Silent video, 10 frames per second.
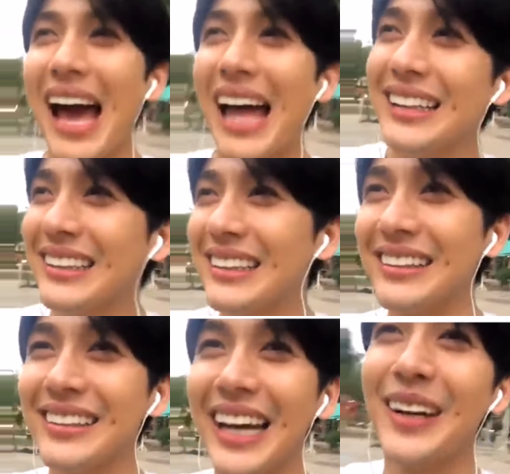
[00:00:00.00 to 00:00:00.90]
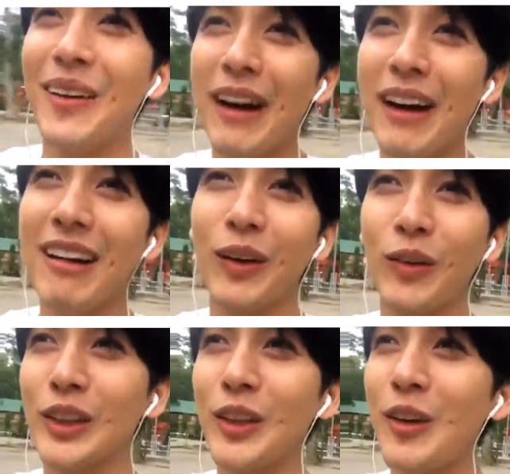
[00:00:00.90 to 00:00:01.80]
ญาเรื่องเซ็นเอาไว้ว่า
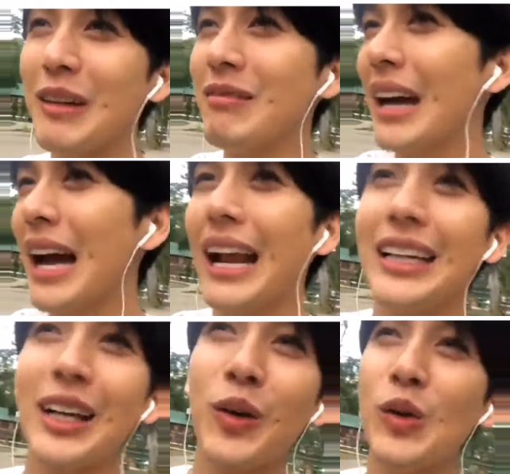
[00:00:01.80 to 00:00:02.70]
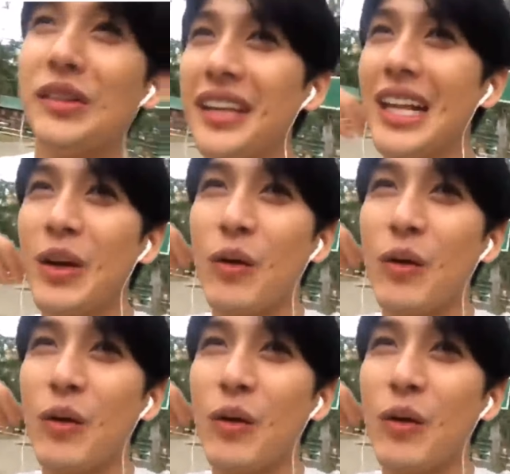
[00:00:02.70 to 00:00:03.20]
จะต้องทำงานให้ตระกูลสิ